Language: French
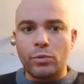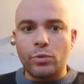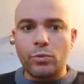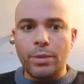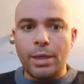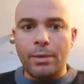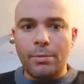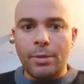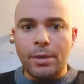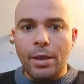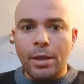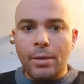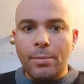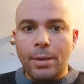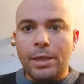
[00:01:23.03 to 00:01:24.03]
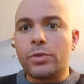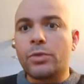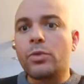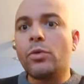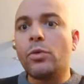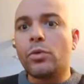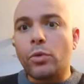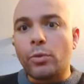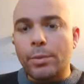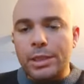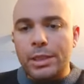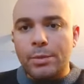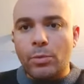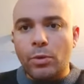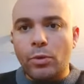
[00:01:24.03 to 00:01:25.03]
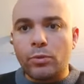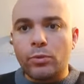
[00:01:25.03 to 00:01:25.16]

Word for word: nous-mêmes parce que automatiquement